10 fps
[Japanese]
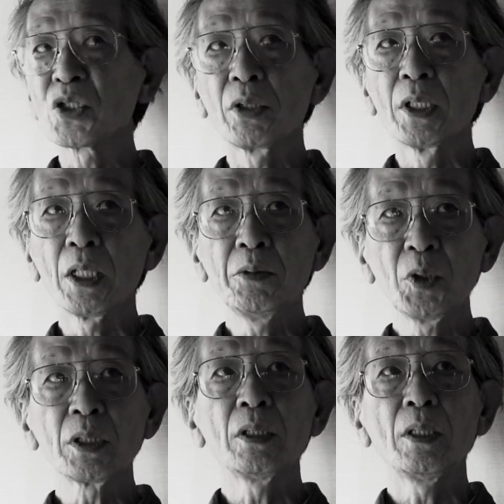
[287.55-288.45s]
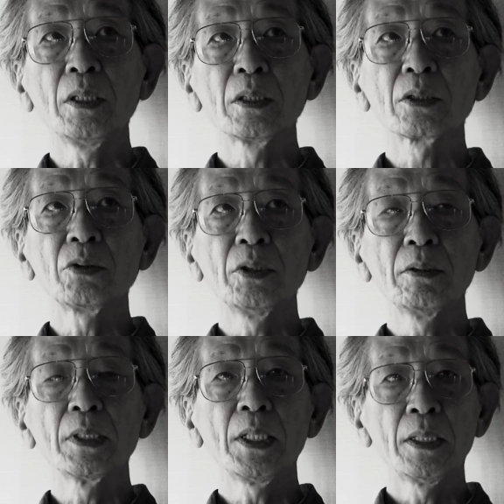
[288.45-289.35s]
それ何もやってないです国
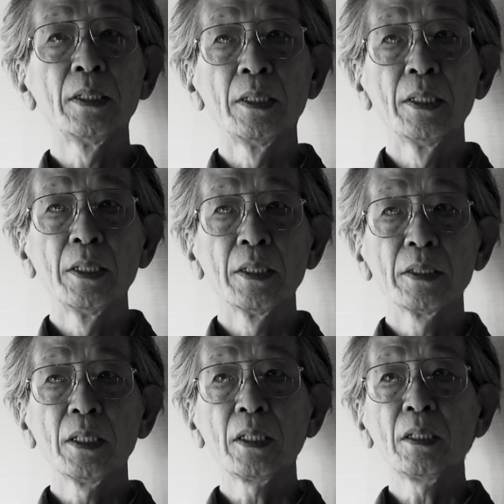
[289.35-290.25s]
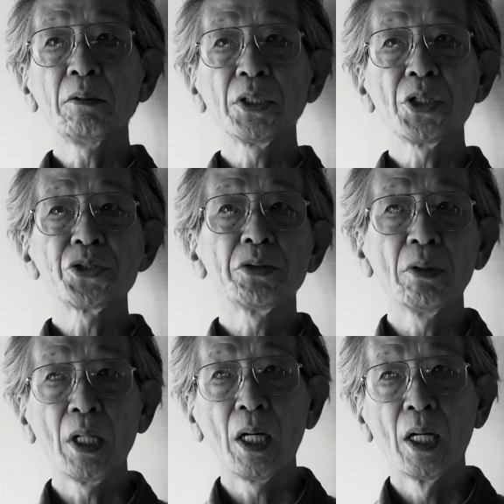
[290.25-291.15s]
はね。だから私
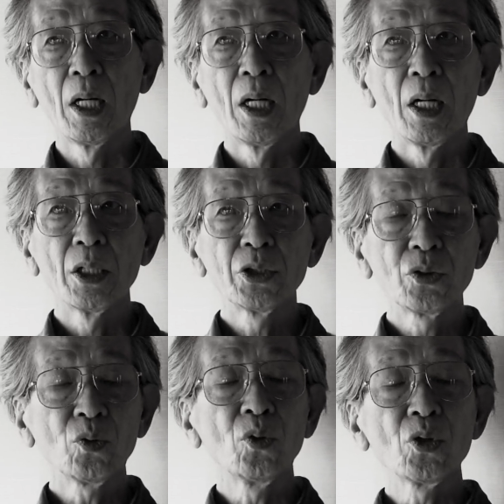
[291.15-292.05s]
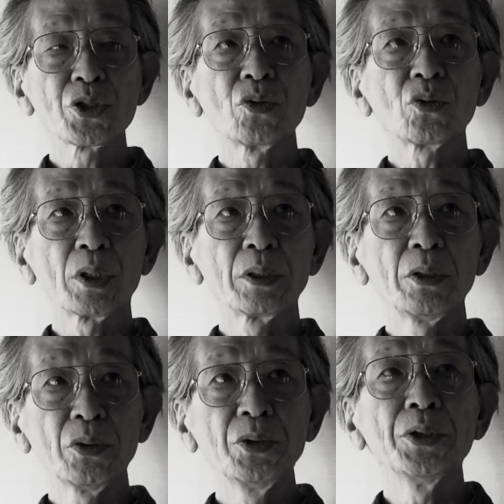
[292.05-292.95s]
は人殺し国家っ
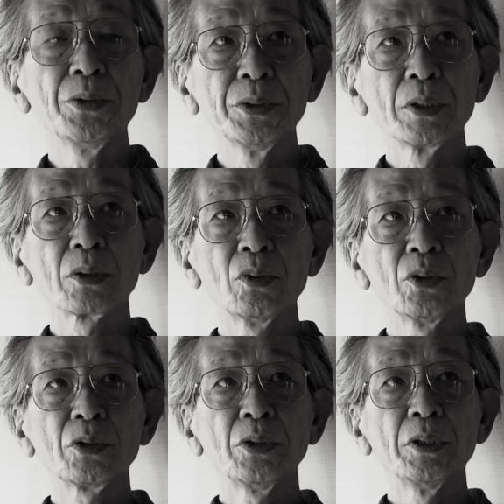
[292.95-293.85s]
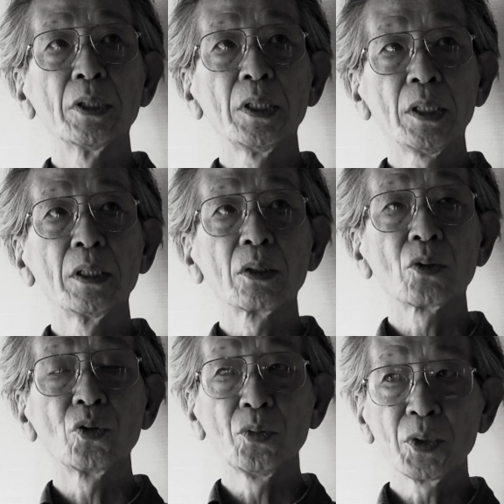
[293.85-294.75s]
て呼んでるんですこの国はね
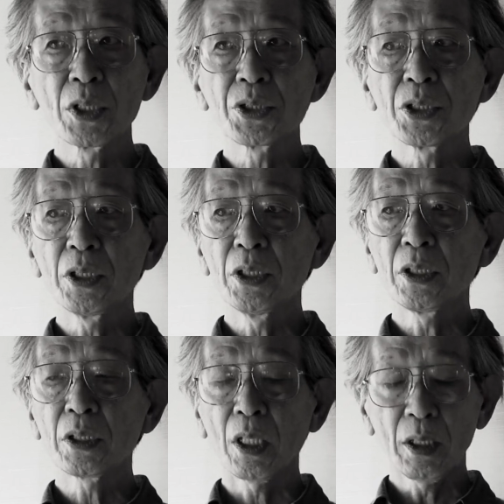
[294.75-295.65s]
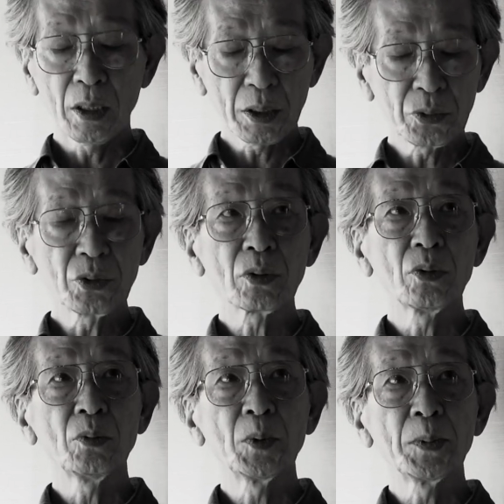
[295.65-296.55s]
子どもたちに大変なことこ
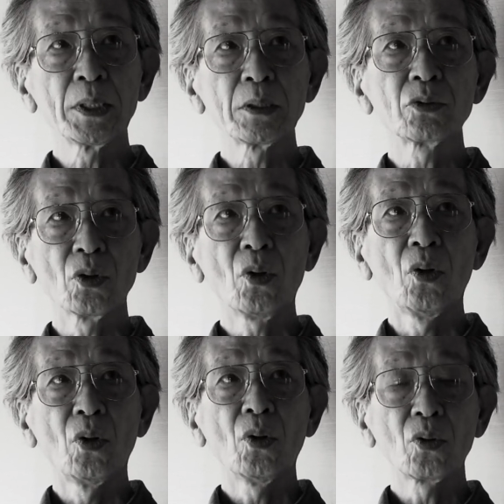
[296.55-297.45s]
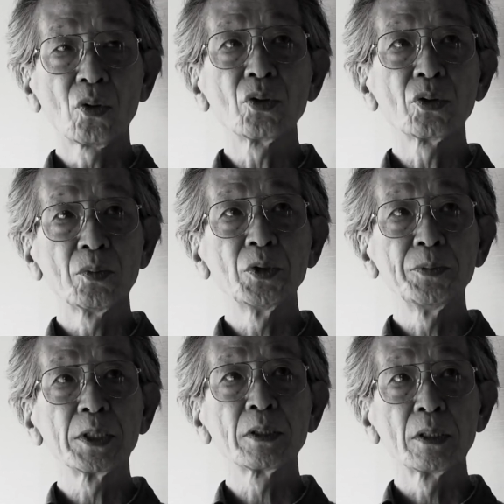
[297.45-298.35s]
のままいくと起こると思い
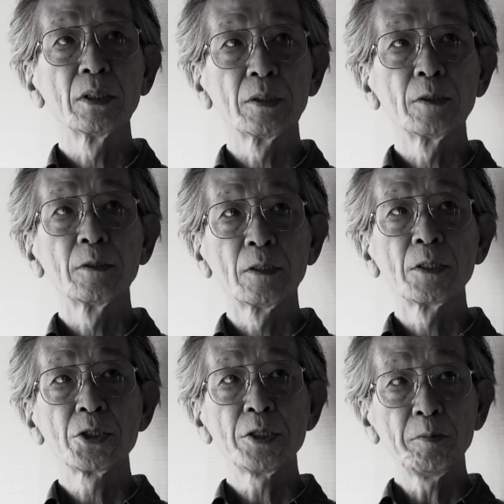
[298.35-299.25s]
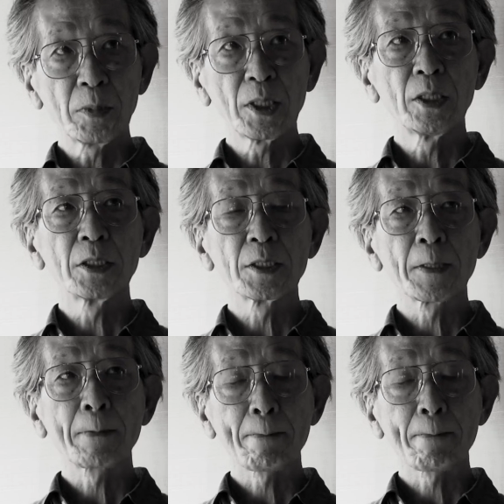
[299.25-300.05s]
ます心配です